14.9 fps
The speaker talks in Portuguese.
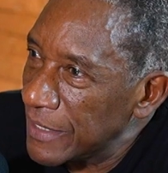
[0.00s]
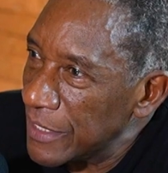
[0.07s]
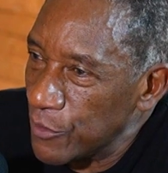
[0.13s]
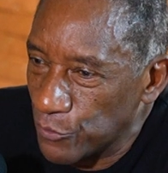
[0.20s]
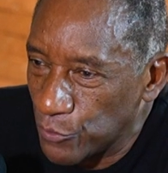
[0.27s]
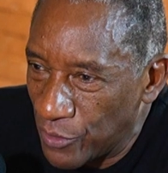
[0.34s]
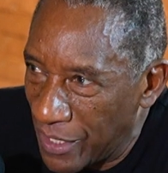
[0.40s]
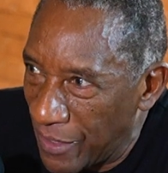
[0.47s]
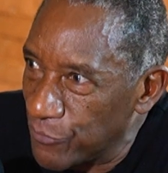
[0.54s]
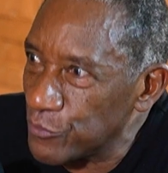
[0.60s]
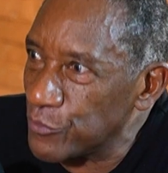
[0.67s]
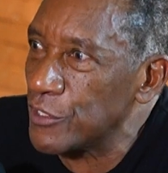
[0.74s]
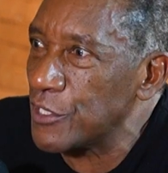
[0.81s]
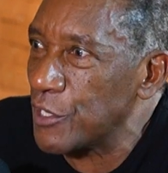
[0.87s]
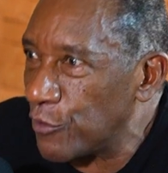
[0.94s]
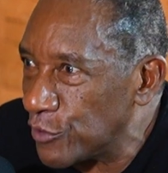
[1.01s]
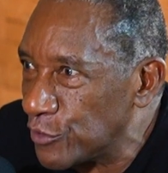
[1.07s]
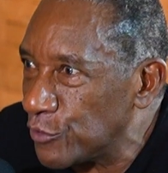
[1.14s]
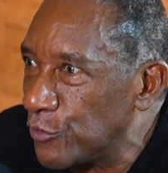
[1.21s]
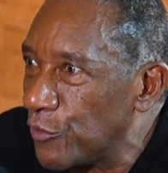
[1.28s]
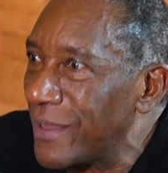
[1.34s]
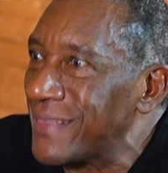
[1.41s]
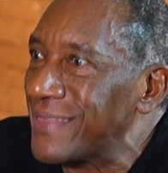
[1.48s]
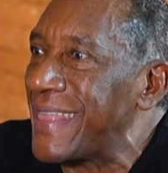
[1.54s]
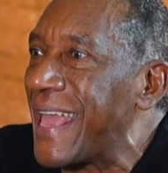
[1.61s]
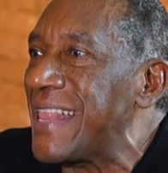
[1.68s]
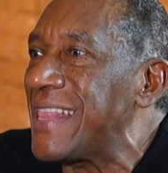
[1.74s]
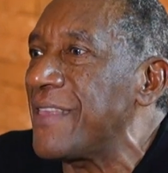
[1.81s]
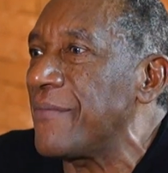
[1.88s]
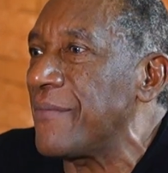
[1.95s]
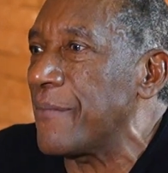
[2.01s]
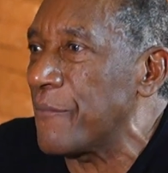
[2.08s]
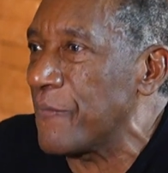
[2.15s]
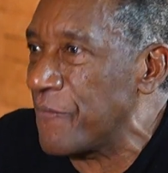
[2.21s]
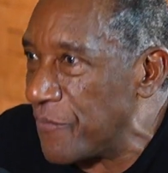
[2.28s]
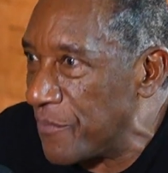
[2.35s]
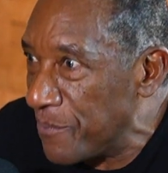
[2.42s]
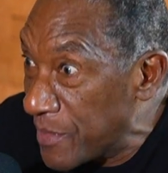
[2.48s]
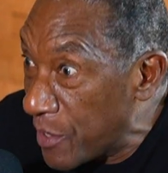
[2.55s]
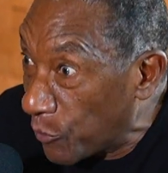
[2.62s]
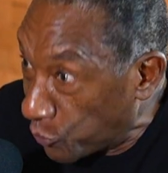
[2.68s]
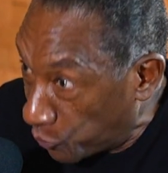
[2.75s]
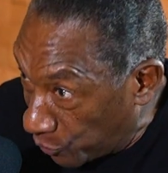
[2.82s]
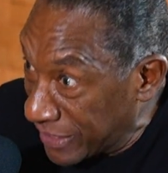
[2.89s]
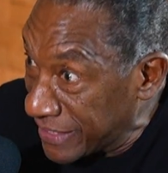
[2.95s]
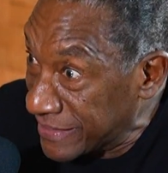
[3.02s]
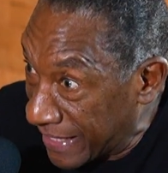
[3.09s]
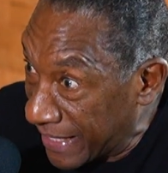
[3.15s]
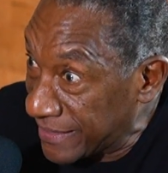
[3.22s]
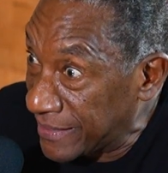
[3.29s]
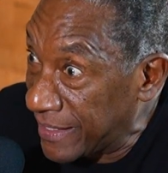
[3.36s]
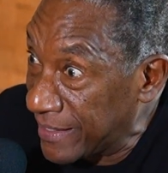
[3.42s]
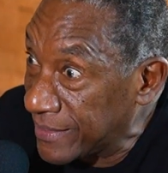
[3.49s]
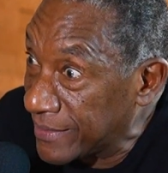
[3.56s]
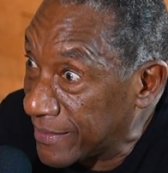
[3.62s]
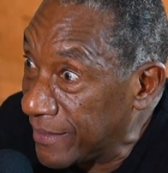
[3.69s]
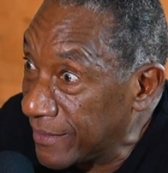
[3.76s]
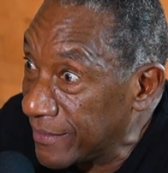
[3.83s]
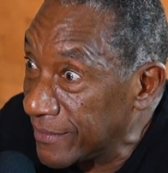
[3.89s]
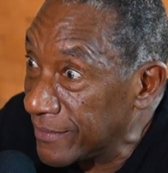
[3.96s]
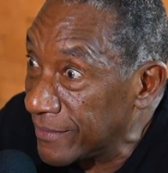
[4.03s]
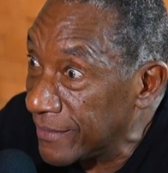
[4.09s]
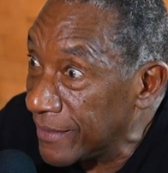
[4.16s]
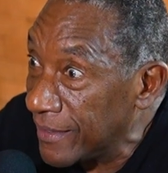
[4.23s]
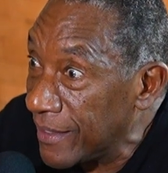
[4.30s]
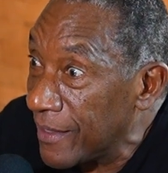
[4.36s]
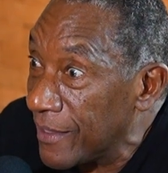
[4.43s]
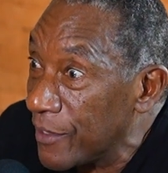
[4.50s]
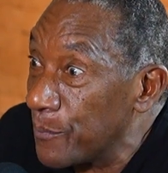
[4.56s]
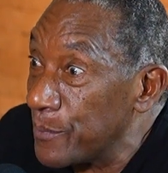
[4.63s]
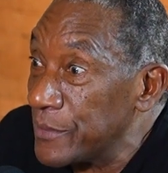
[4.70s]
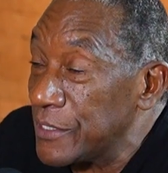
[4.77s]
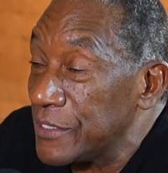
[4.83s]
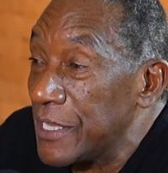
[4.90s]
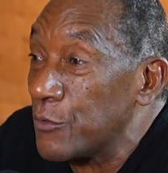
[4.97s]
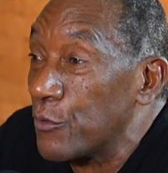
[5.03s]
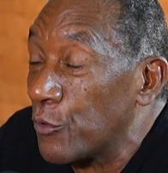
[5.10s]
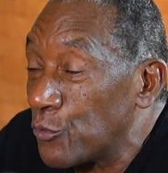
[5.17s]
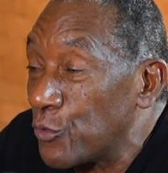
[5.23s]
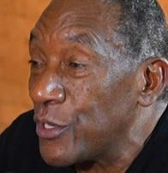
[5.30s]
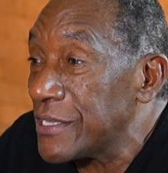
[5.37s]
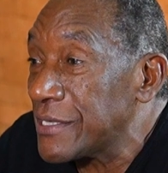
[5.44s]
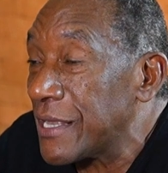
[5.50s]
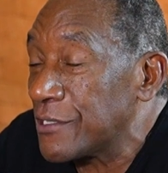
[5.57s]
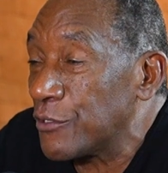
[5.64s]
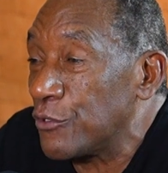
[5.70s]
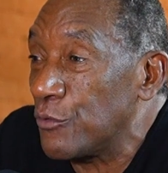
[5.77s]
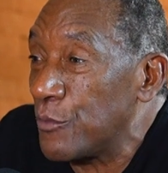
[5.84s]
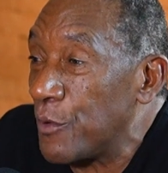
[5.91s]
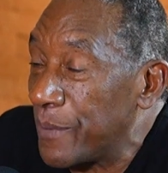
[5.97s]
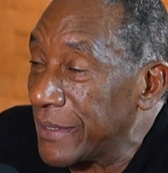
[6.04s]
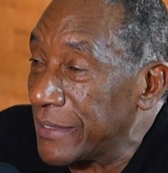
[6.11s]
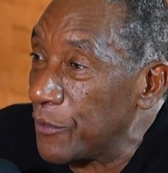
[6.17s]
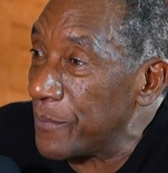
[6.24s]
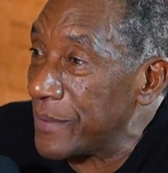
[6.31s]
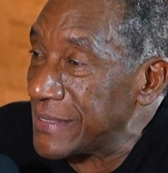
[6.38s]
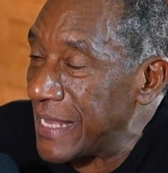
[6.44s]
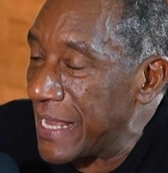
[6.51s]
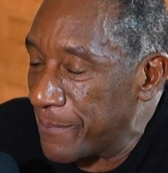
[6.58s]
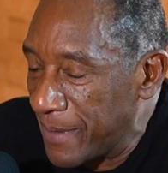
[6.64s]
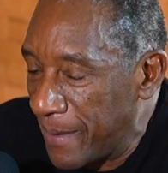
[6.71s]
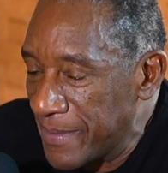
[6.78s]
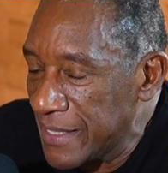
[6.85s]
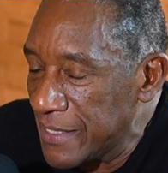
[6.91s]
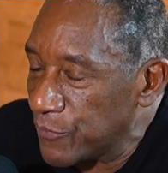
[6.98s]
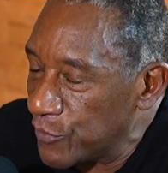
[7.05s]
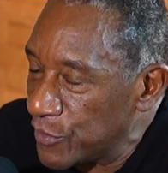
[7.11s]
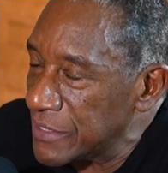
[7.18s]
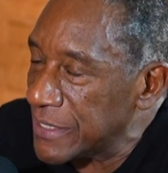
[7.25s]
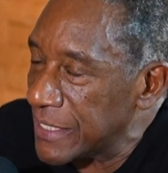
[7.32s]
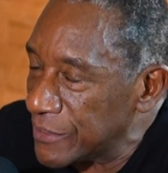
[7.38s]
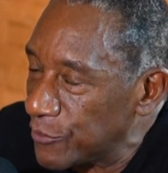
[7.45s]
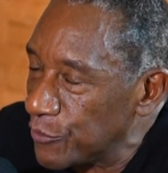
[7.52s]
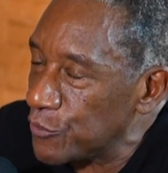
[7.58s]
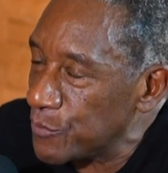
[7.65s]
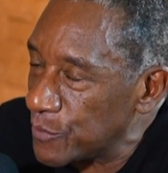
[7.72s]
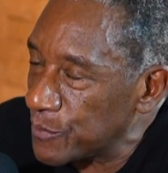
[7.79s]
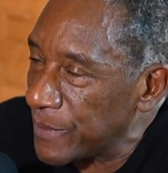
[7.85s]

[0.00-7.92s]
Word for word: Eu tocava os dois negócios de novo até ele me autorizar a sair, tá? Eu precisei de autorização do meu patrão para sair. Para mim, eles foram extensão dos meus